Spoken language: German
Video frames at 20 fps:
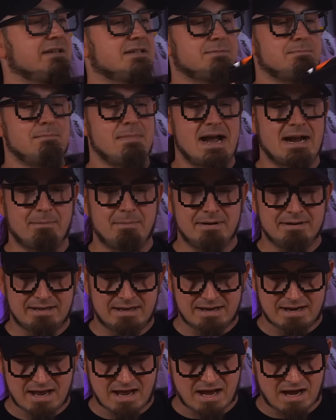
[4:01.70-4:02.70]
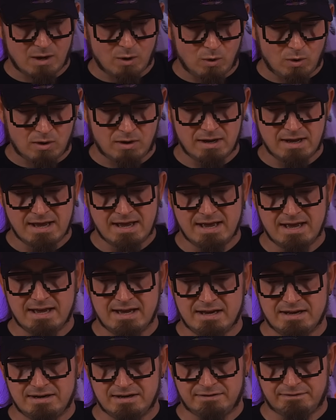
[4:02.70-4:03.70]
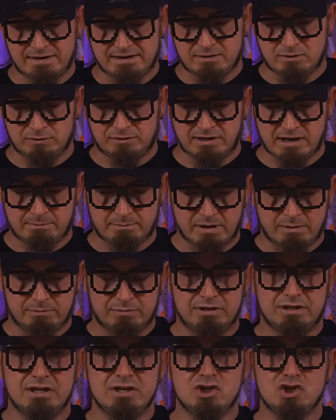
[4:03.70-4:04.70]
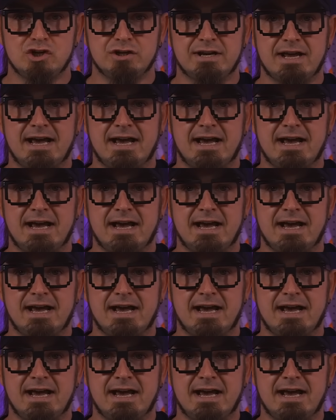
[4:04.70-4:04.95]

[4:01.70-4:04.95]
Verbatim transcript: das mag man dann auch. Das fängt auch direkt beim T-Shirt